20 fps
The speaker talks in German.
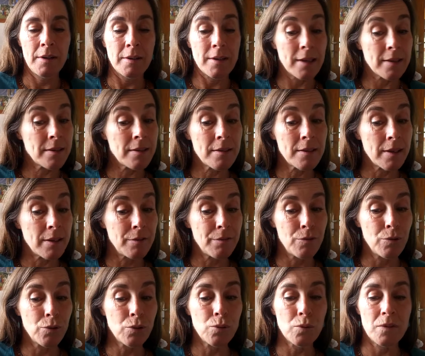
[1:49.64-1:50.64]
Das ist eine
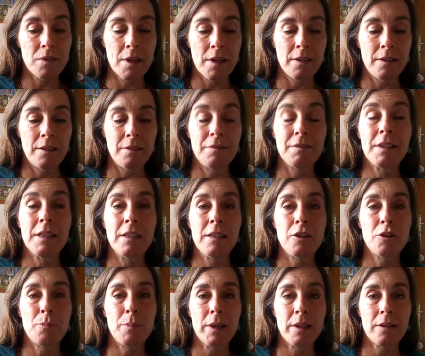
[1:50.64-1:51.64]
Fluchtursache, die
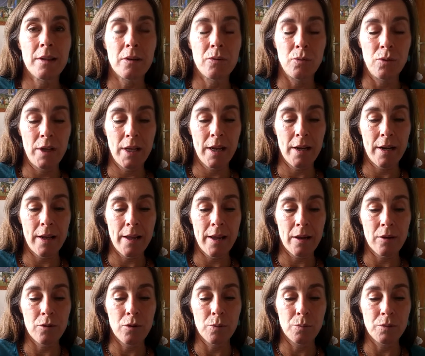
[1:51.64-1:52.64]
wenig spektakulär
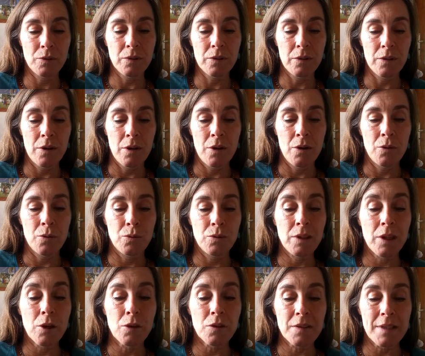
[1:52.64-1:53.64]
daherkommt und
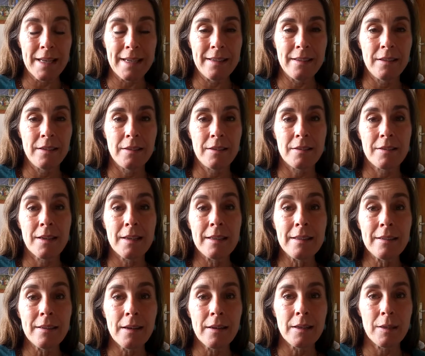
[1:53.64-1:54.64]
die auch selten in dieser
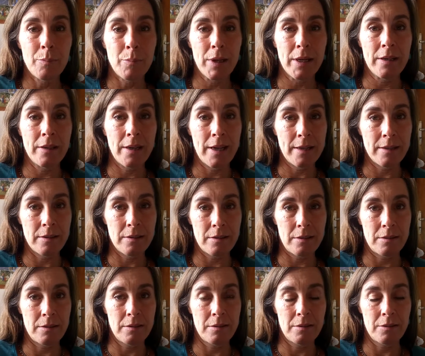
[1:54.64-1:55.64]

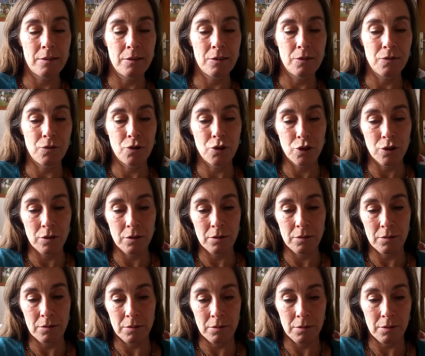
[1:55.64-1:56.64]
Interdependenz zwischen
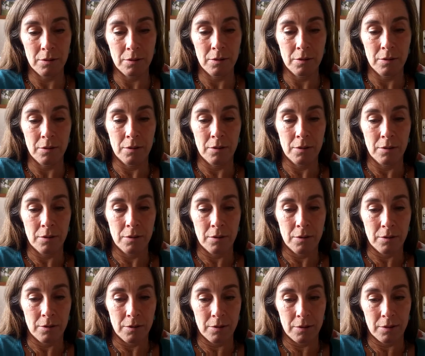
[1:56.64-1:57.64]

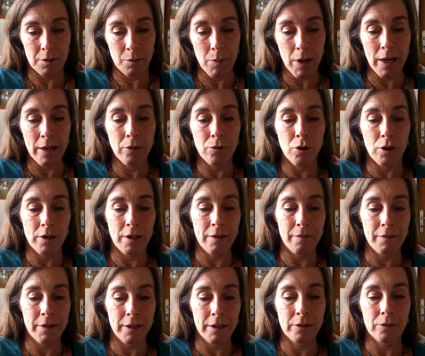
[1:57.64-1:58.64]
dem einen Ort
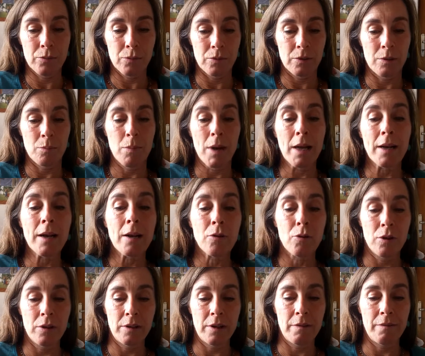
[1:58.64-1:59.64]
der Welt und dem anderen
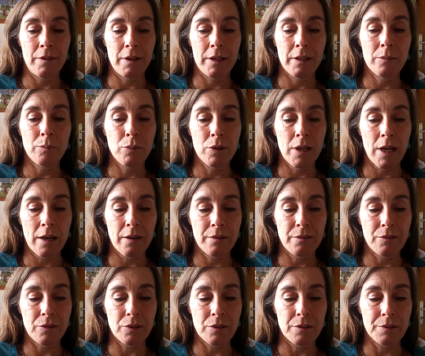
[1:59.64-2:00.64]
Ort der Welt benannt
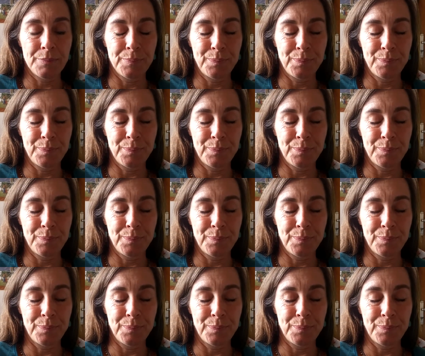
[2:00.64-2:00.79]
wird.